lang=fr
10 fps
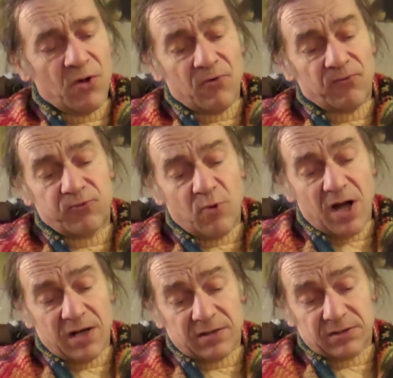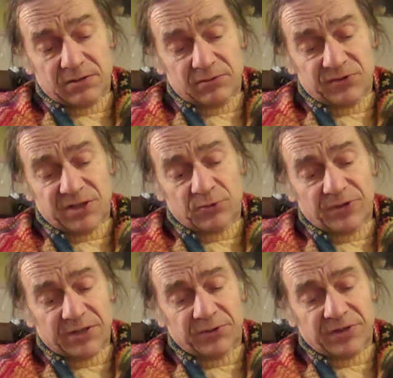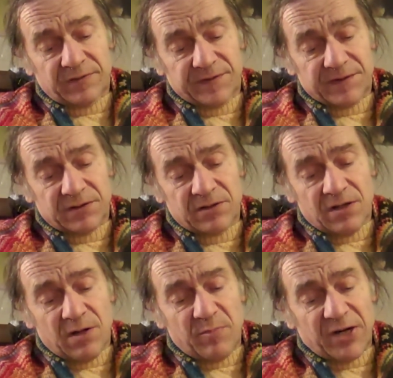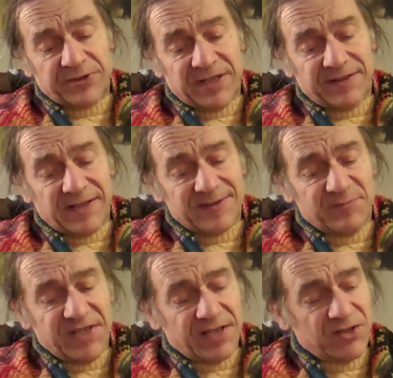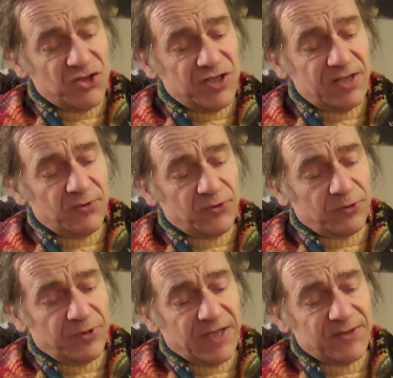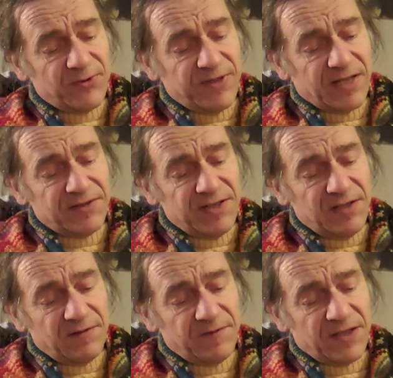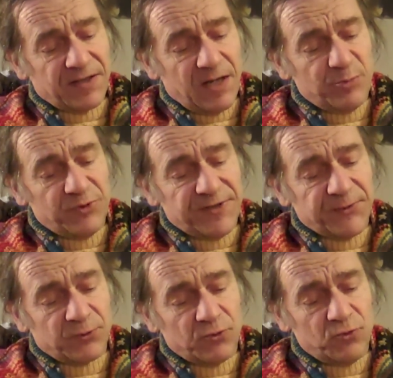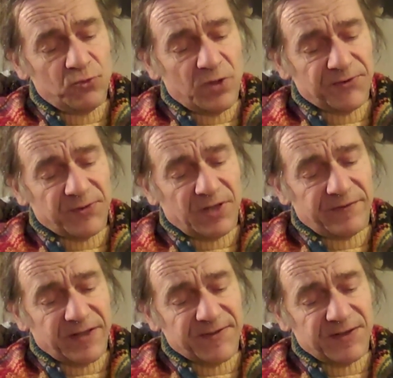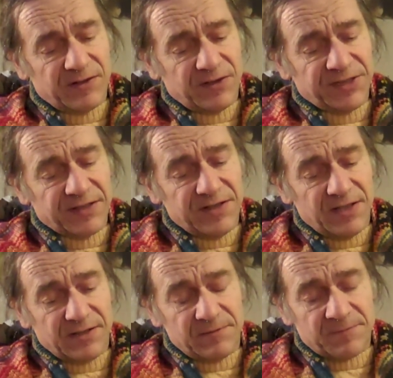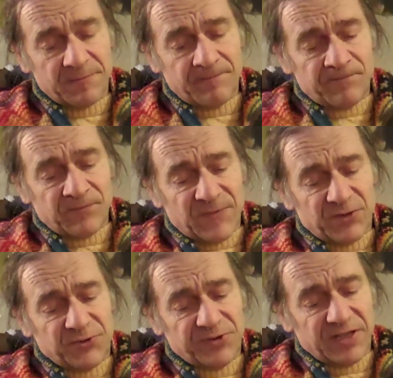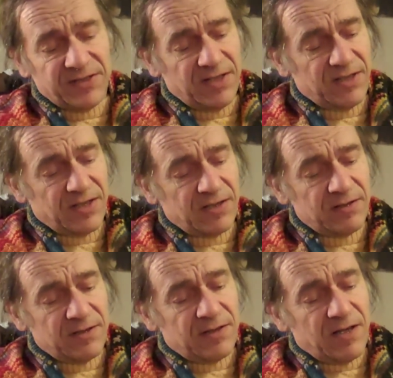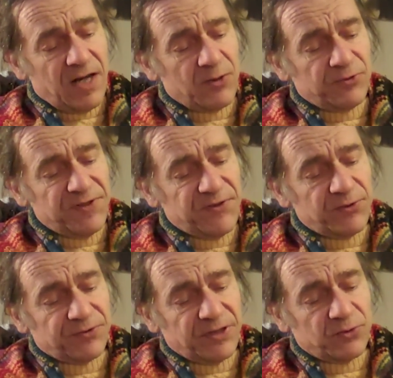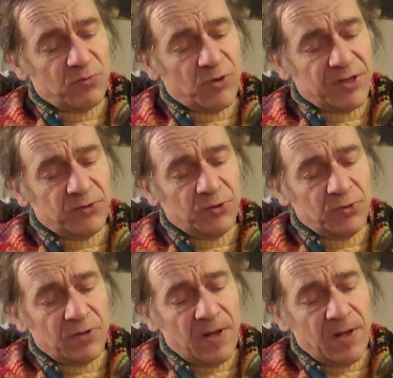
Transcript: voire, dans le cas d'un enfant, par un index bien rigide sur lequel ce dernier viendra appuyer son cou en se renversant en arrière. Dans ce dernier cas, à condition d'être au moins deux,